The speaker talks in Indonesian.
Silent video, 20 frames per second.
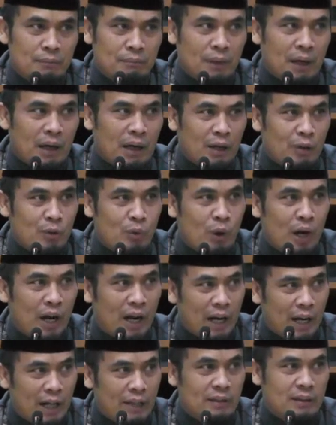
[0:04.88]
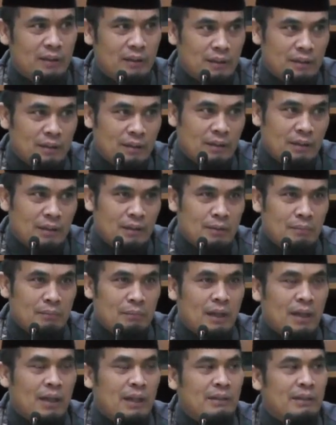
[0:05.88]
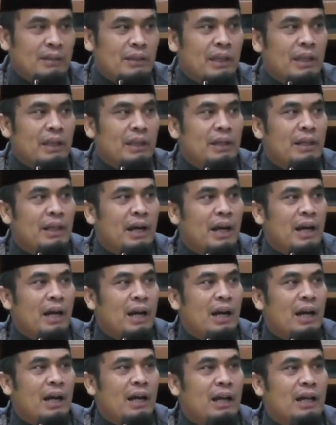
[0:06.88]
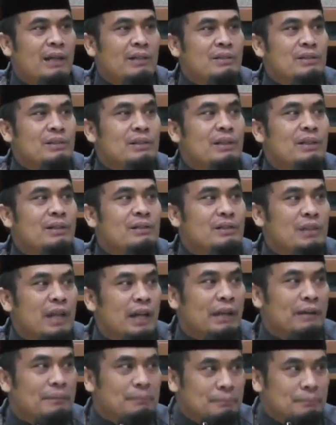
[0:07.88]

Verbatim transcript: para duat, maka tidak akan selesai.